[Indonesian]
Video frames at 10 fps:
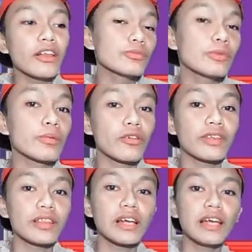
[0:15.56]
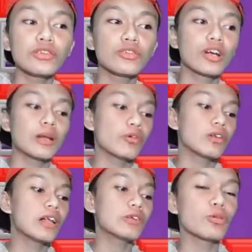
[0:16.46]
nyoba profit lagi itu dengan
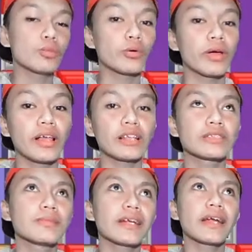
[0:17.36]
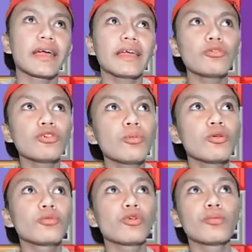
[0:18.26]
modal 20L Sebenarnya kayaknya gue
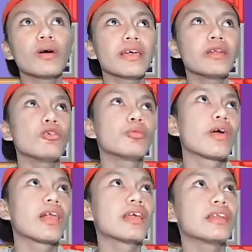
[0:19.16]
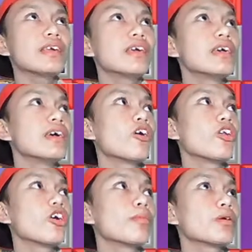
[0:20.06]
belum nyoba ya 20L ini
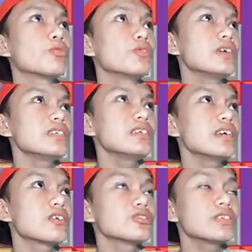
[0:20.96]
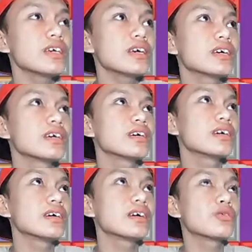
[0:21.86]
Kalau emang udah sih harusnya
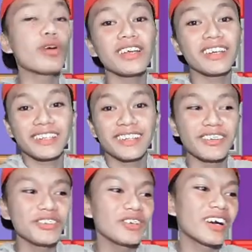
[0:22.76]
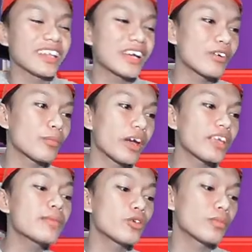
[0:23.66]
uh, eh, gue ingat sih, gue juga gak tahu.
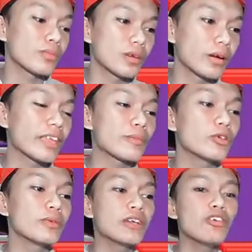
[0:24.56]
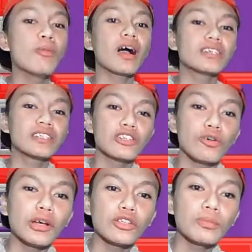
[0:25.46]
Kayaknya belum, kayaknya belum Jadi gue bakal di sini
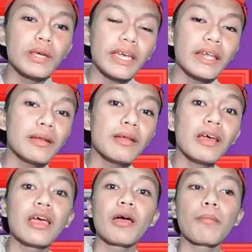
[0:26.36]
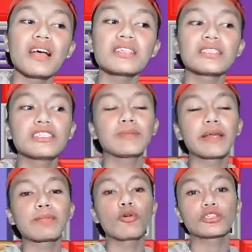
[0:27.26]
nyoba itu bikin emas
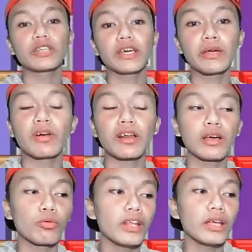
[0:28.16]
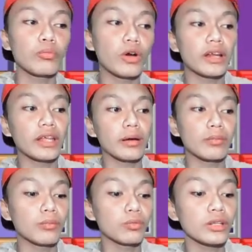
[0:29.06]
display box ya eh warna kuning bukan yang
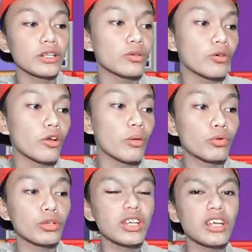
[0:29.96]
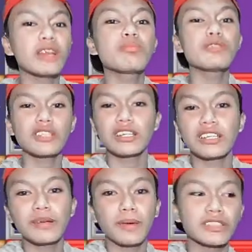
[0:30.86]
putih tuh kalau yang putih ribet
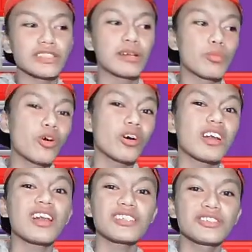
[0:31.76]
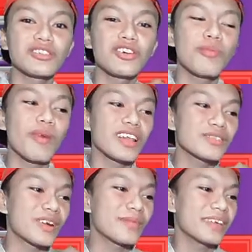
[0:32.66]
anjir pakai steel block keras juga gue males
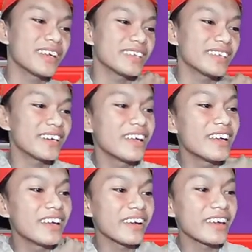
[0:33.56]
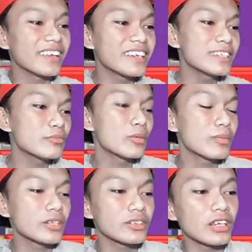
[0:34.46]
farmingnya anjir oke jadi sebelum
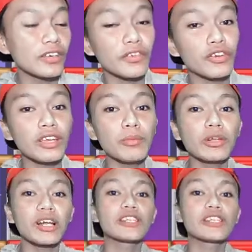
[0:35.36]
lanjut lagi videonya buat kalian